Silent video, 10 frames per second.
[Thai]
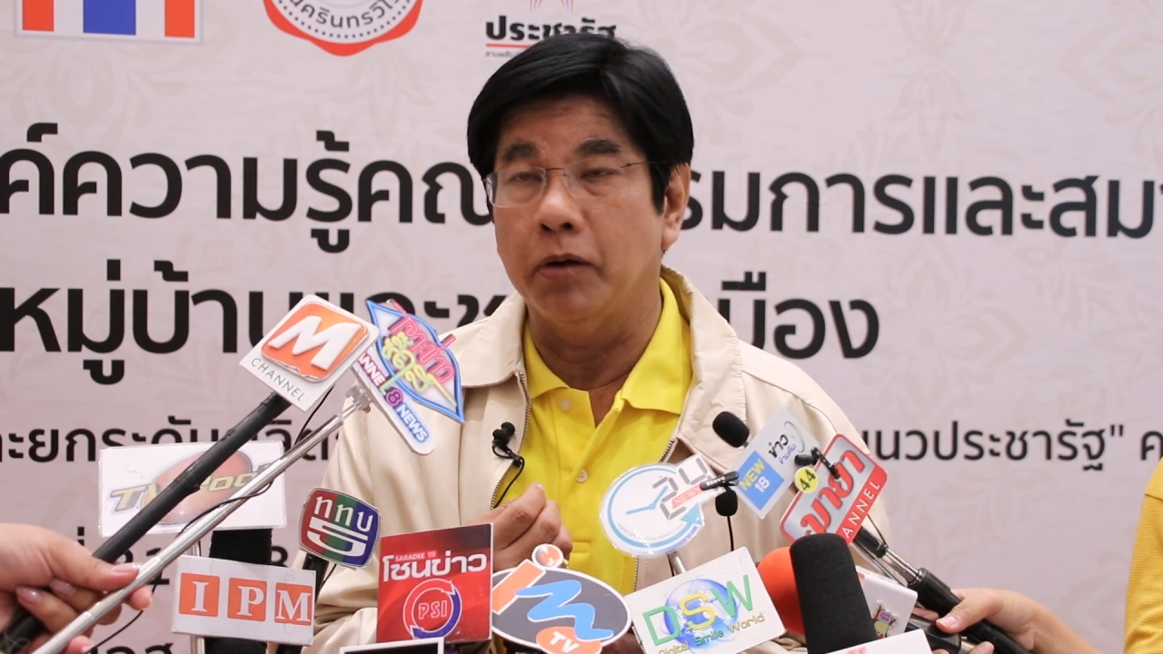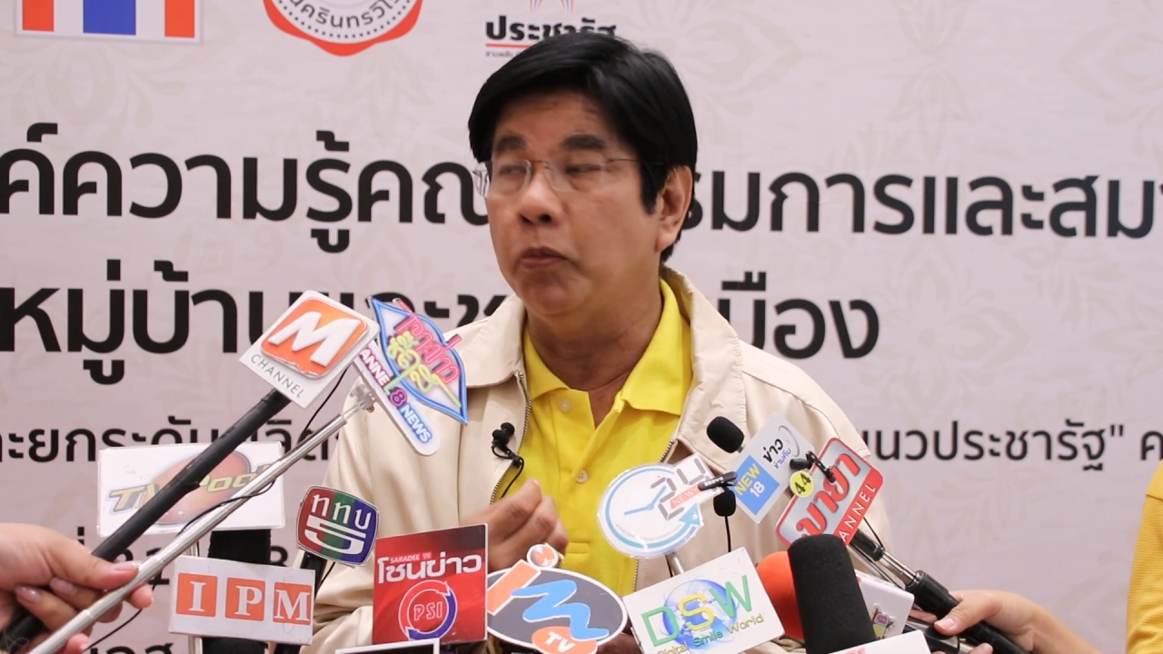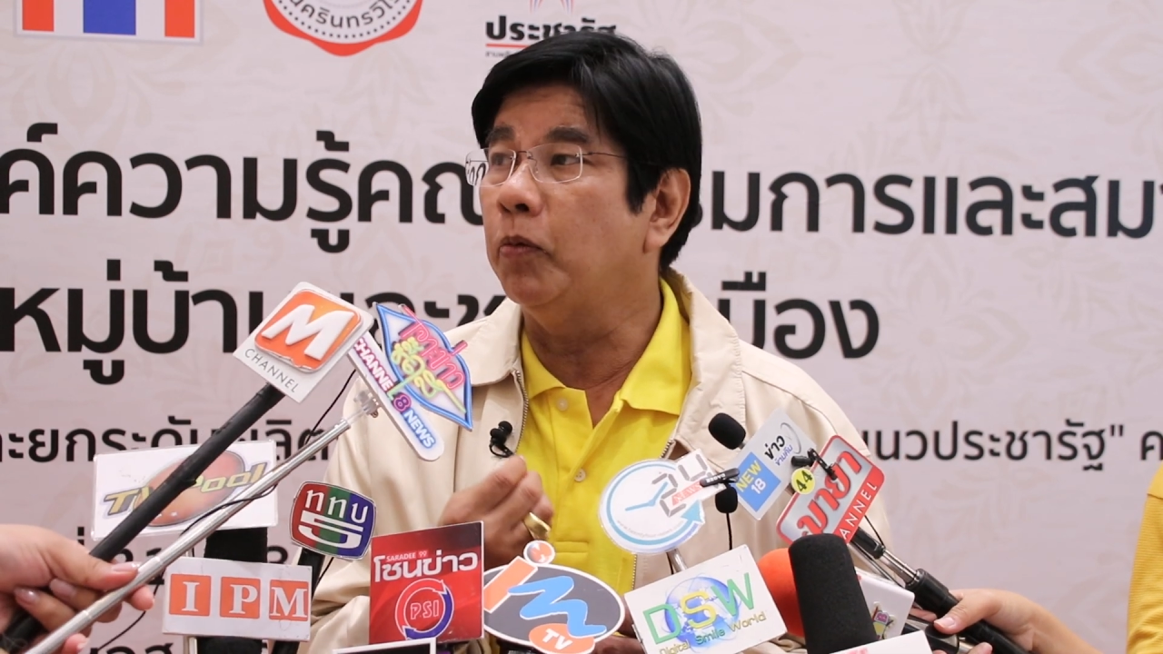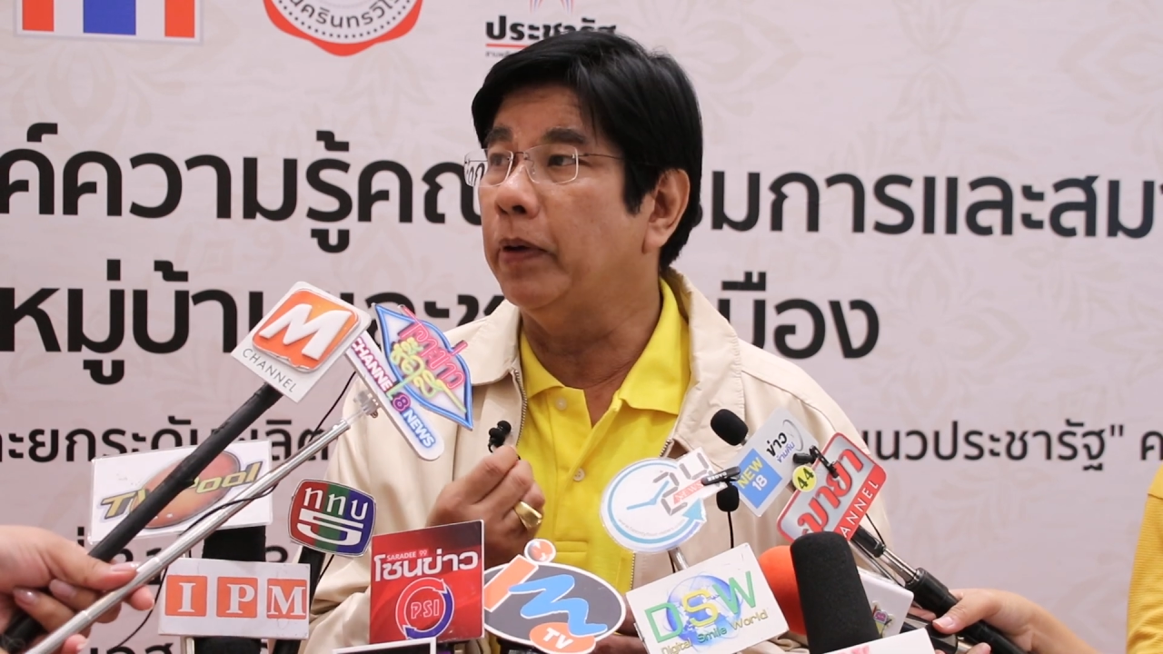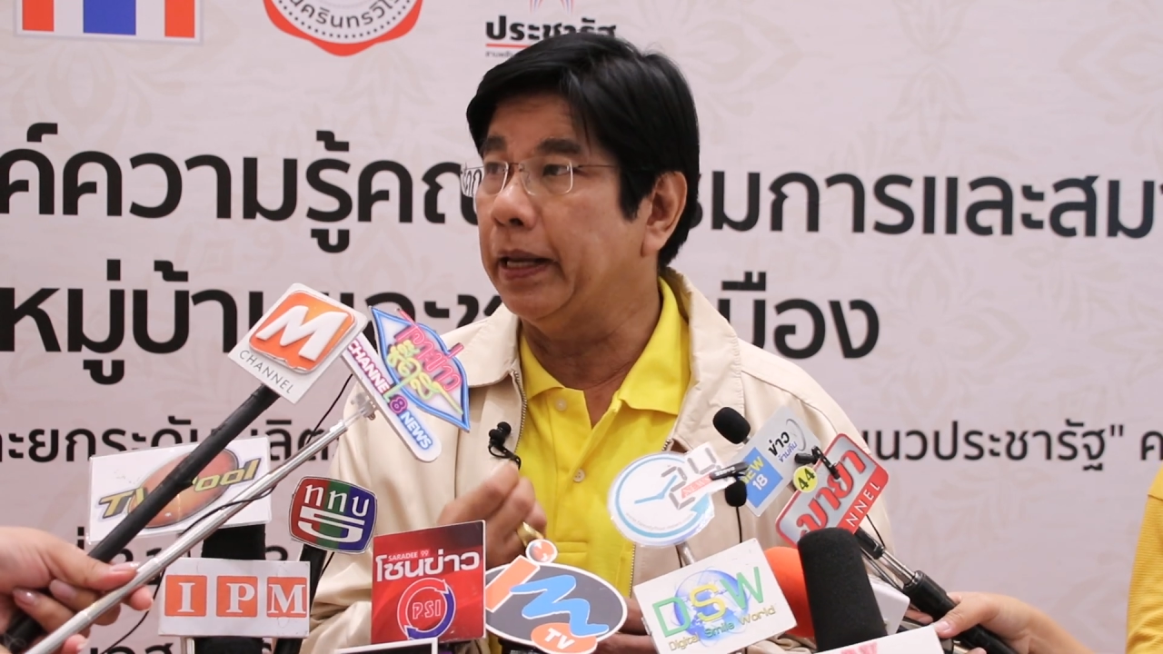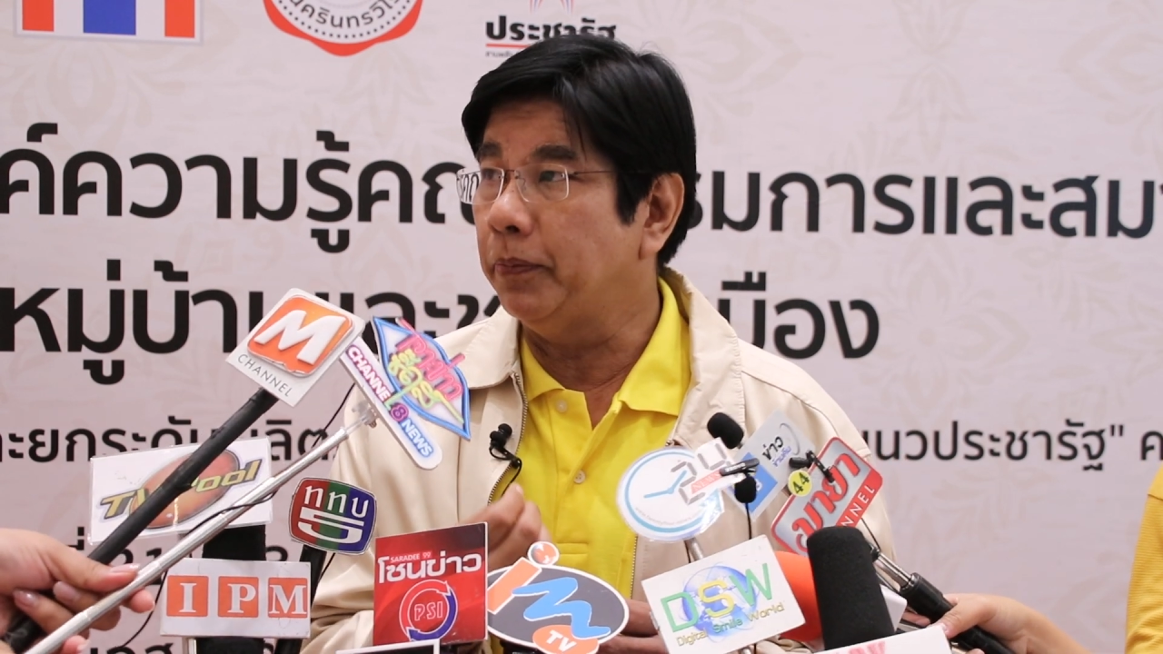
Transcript: ของผู้บริ